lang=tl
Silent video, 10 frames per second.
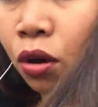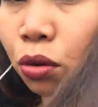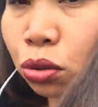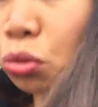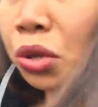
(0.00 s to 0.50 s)

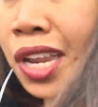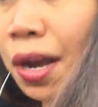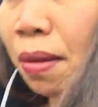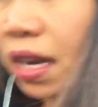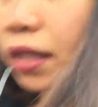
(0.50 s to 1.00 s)
gusto niya
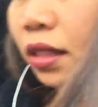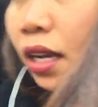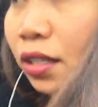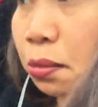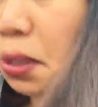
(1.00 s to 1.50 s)
ng maliit na
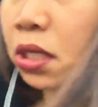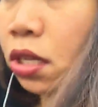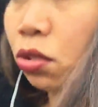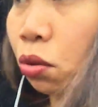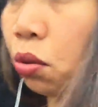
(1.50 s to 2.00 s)
Christmas
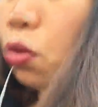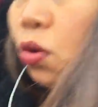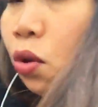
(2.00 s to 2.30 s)
tree. So,